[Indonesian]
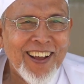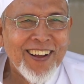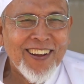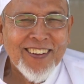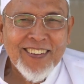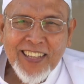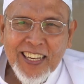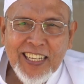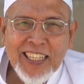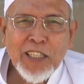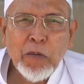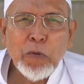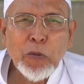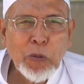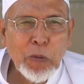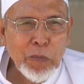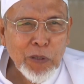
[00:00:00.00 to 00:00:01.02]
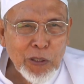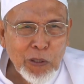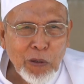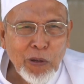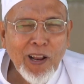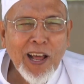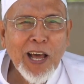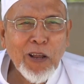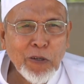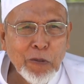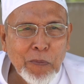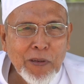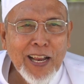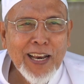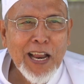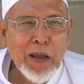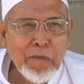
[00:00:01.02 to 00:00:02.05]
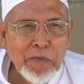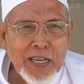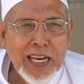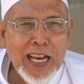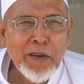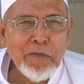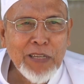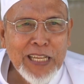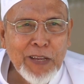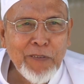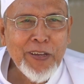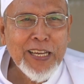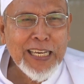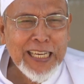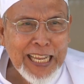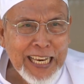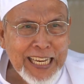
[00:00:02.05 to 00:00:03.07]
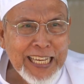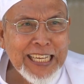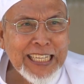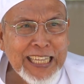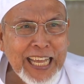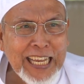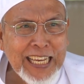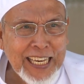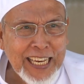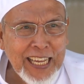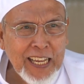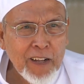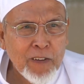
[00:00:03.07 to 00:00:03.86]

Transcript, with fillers: Jadi kita betul-betul harus menanam ke dalam diri, diri kita ini